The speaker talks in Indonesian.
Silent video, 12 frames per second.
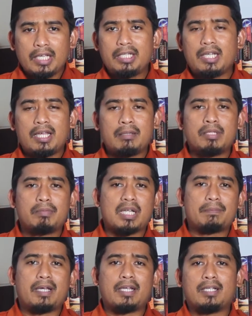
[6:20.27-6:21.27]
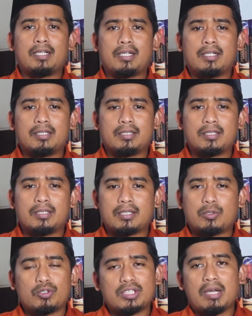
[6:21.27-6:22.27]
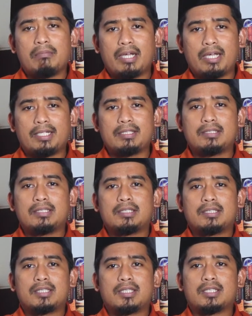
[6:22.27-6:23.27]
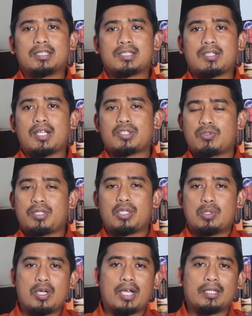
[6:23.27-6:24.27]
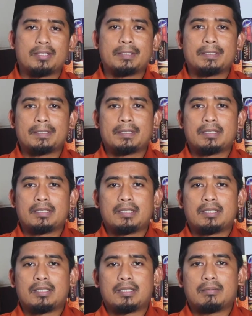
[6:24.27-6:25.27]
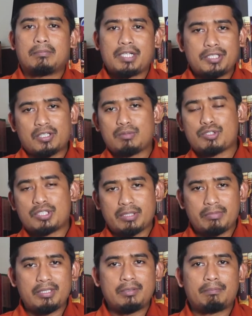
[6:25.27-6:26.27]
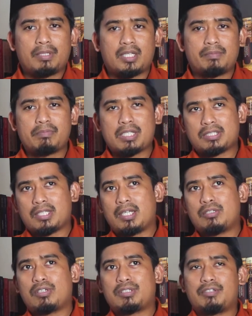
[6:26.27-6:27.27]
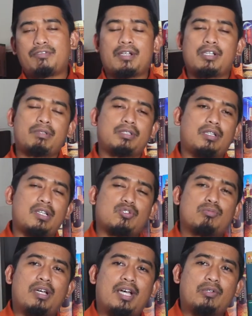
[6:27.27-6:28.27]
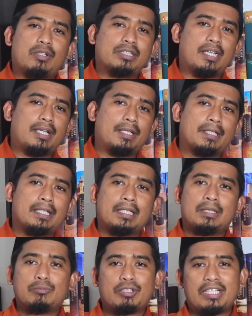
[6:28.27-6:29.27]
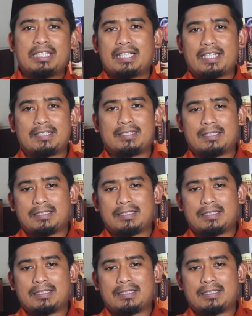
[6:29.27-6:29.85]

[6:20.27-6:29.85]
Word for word: Inilah beberapa uh, keutamaan uh, salat sunnah duha. Ma'asyiral muslimin, para pemirsa Nurul TV yang dirahmati Allah Subhanahu wa taala. Mungkin dengan